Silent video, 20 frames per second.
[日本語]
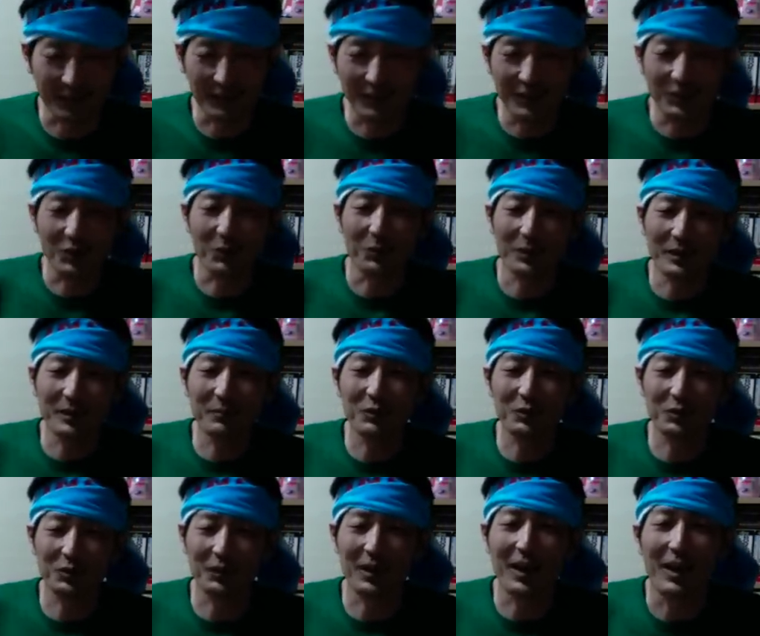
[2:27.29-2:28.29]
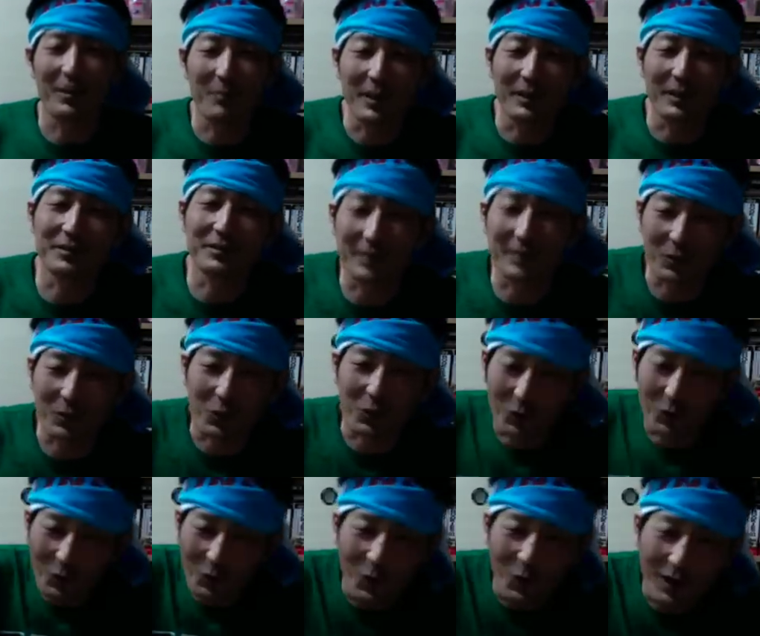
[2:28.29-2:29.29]
で、チンコもね、もちろん皮めくってこ
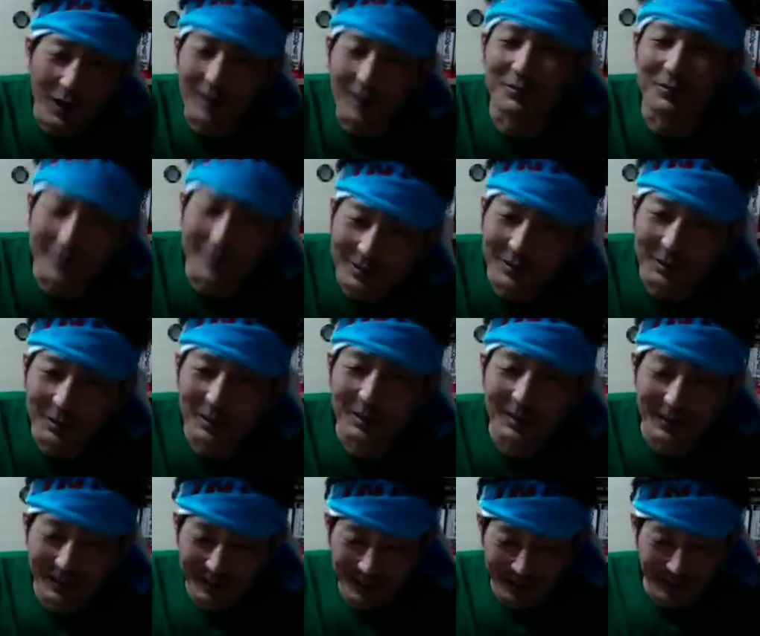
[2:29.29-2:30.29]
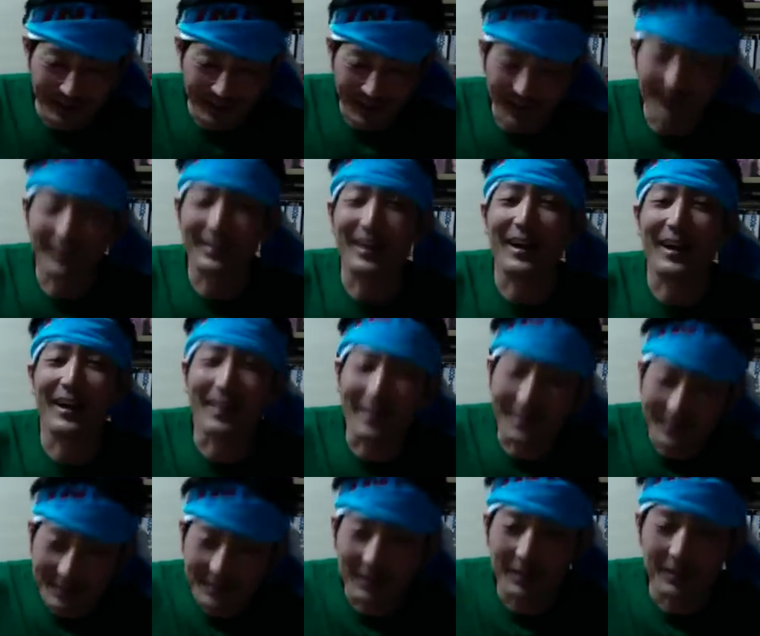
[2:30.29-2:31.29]
う、こう洗うんですよ。で、泡だらけに
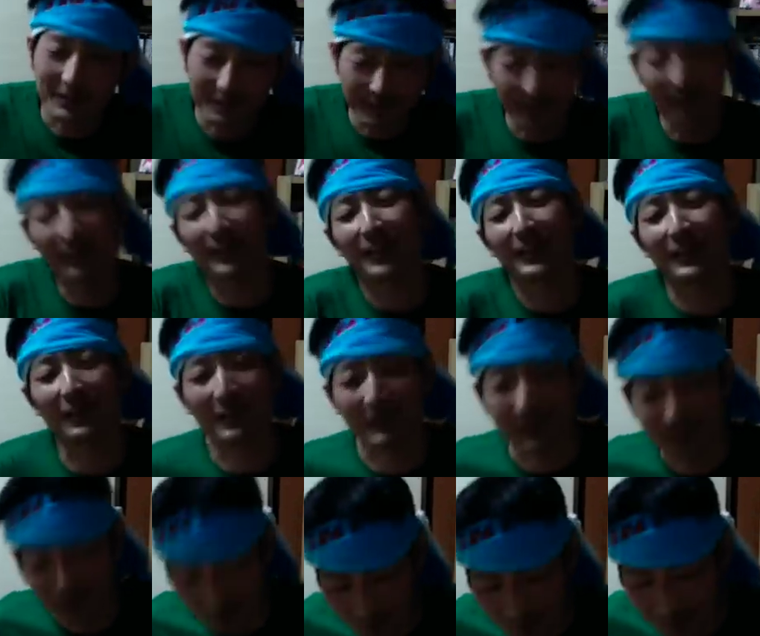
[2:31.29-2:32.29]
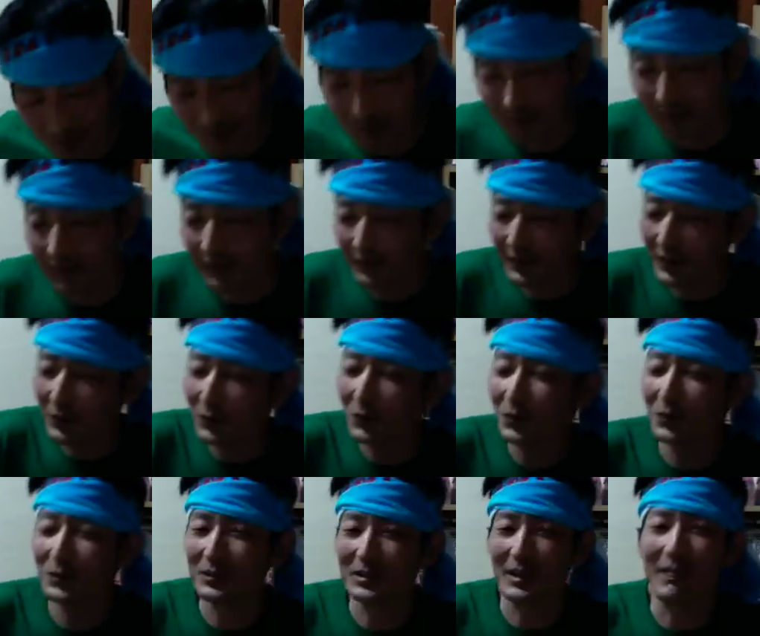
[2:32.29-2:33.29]
して。で、ああ、気持ちいいなと。で、こ
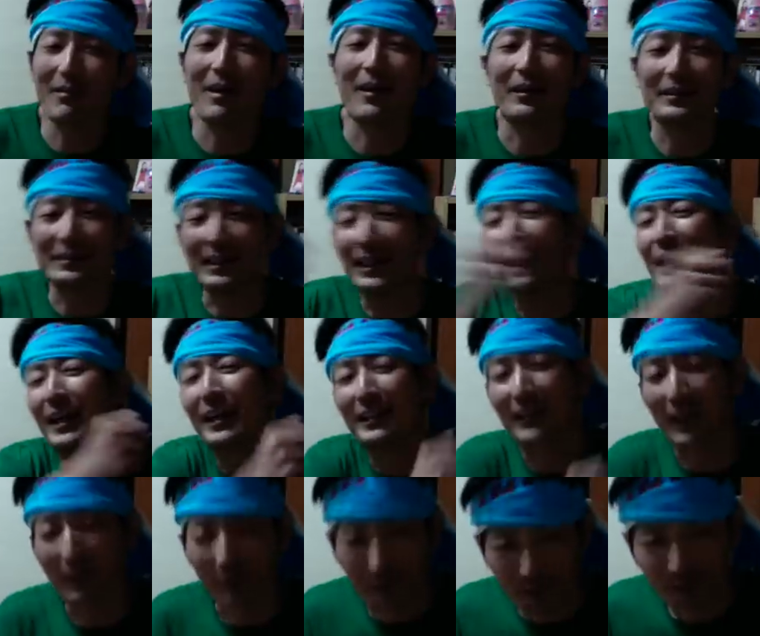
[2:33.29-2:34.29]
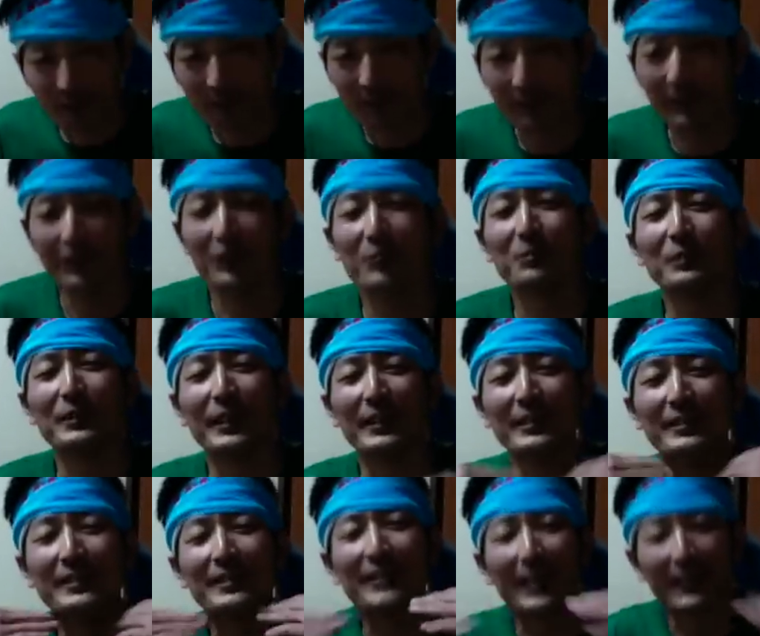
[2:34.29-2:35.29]
のシャワーをじゃーっと浴びて。で、湯船
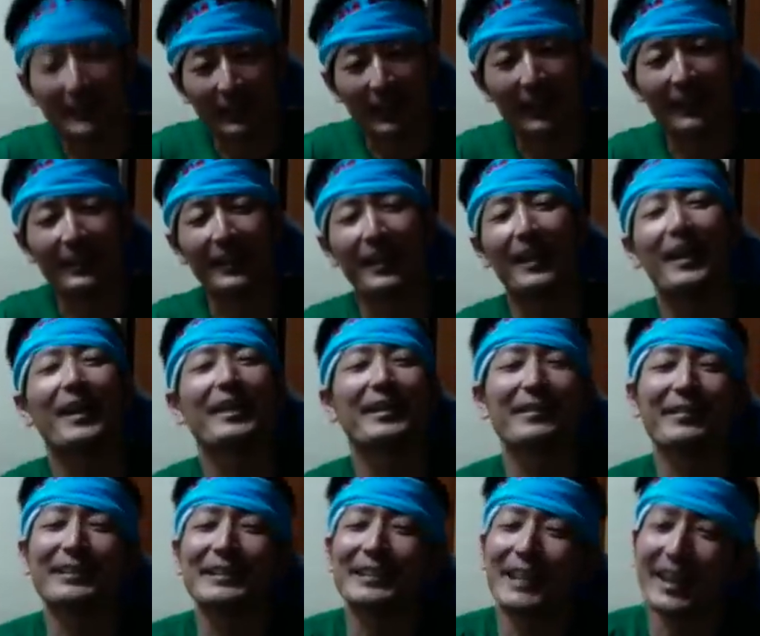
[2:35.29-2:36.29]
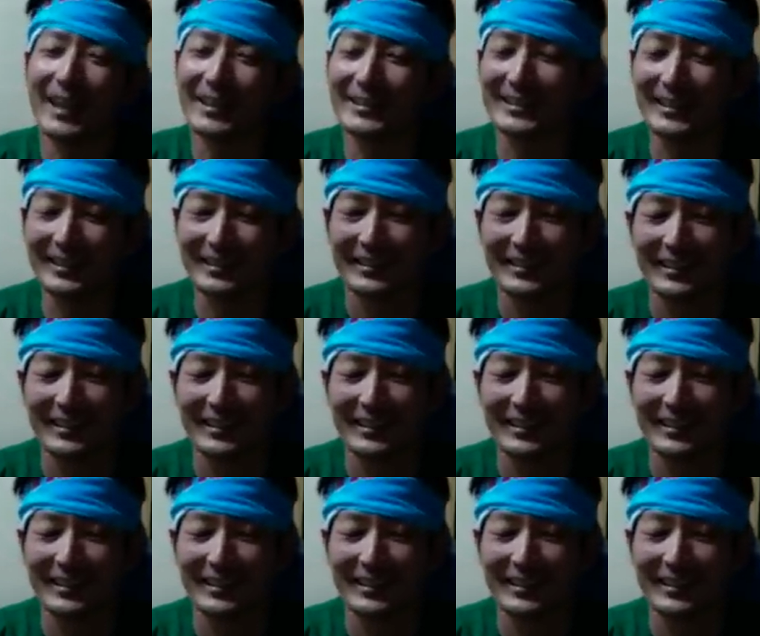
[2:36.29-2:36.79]
に浸かって、ああ、気持ちいいな、ですよ。